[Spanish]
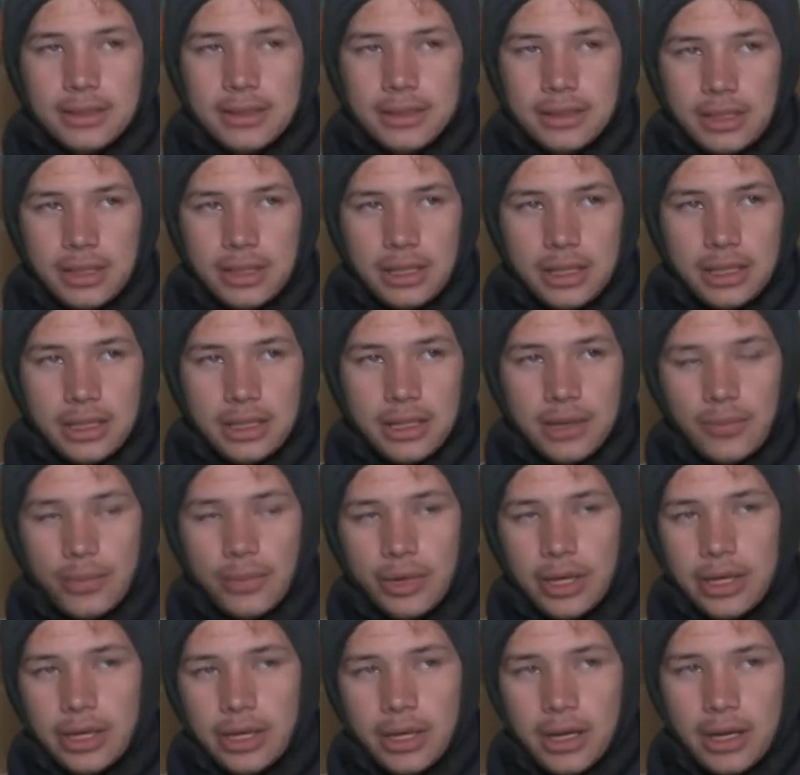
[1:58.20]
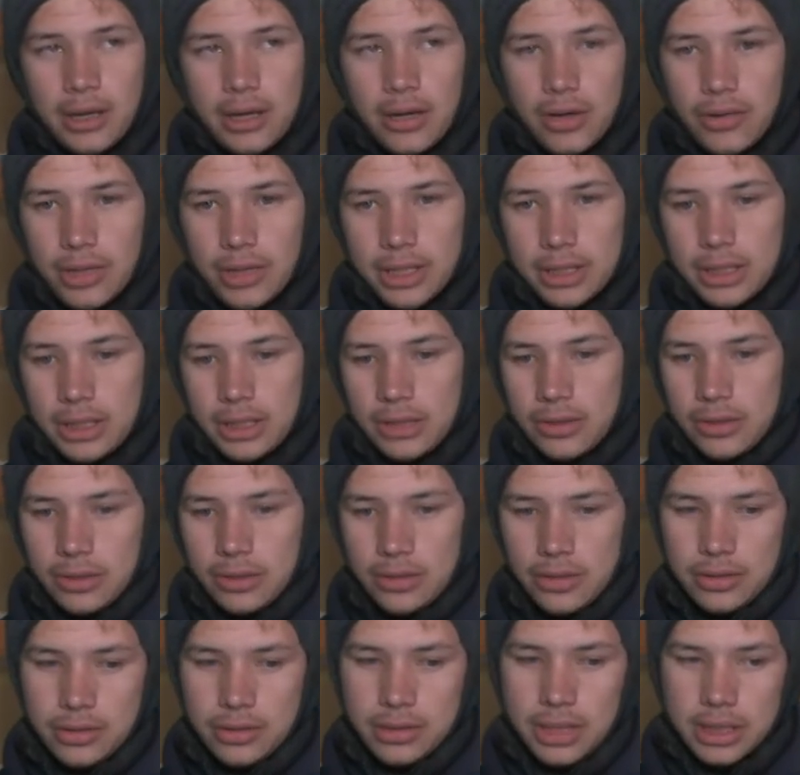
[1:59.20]
Sí, después los
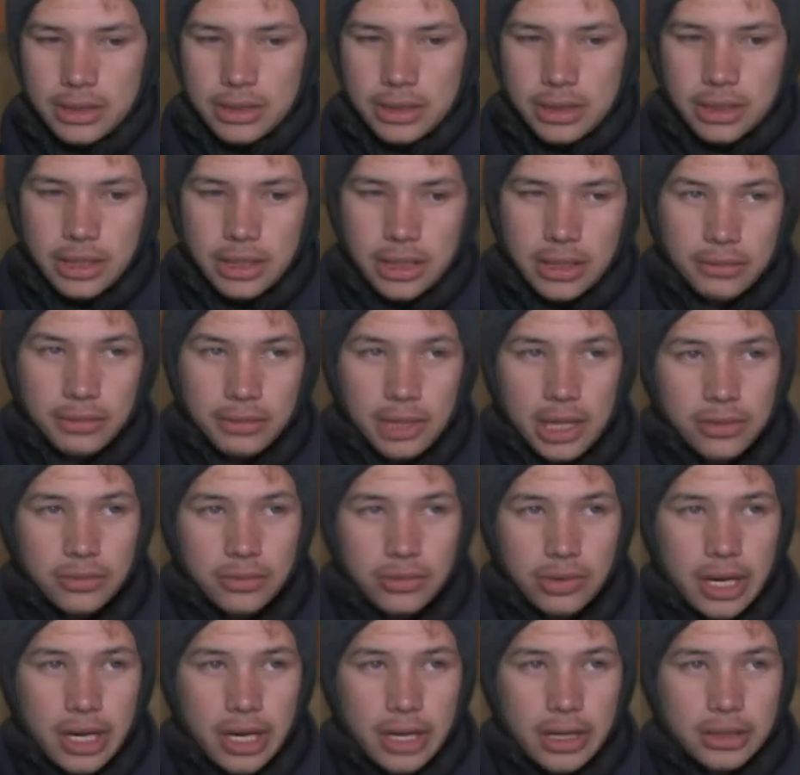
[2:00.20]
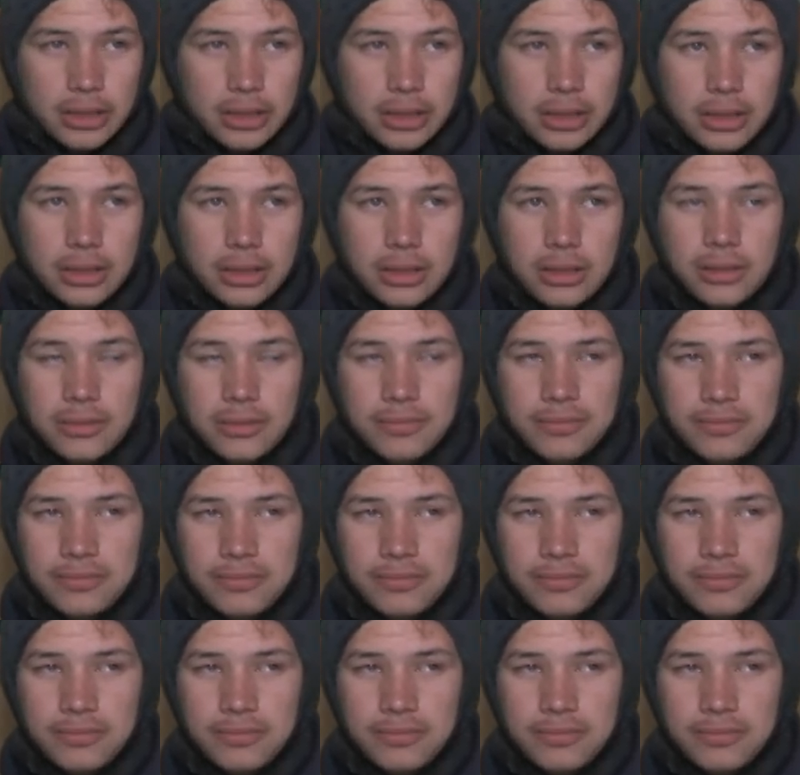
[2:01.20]
vecinos asistieron al lugar y